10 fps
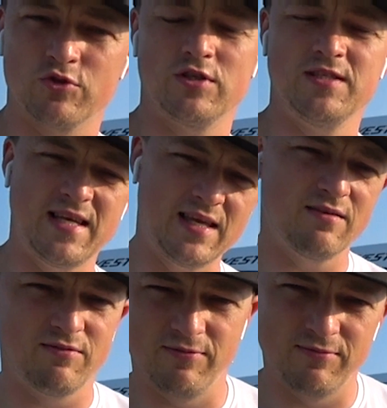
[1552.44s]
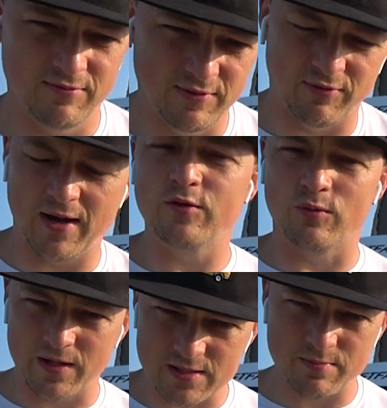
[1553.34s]
нужны деньги в
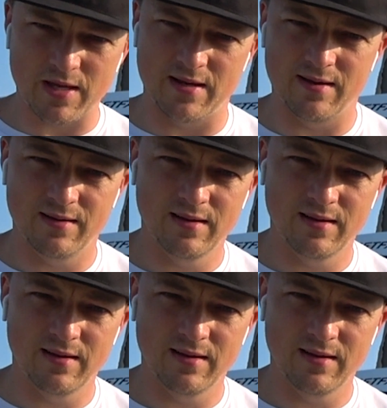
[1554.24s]
двойном размере.